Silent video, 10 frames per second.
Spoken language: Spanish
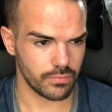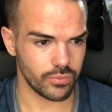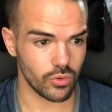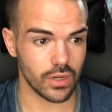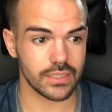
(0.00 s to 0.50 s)

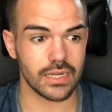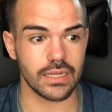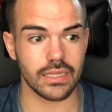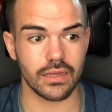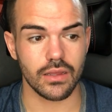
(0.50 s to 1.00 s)
Por la
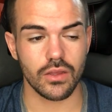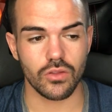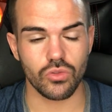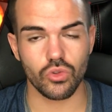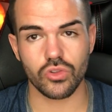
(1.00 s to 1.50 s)
salida.
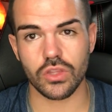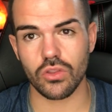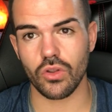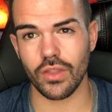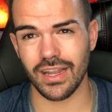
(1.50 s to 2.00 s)
No
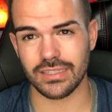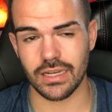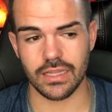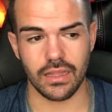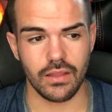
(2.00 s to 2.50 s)
entiendo lo de la
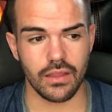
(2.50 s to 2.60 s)
salida.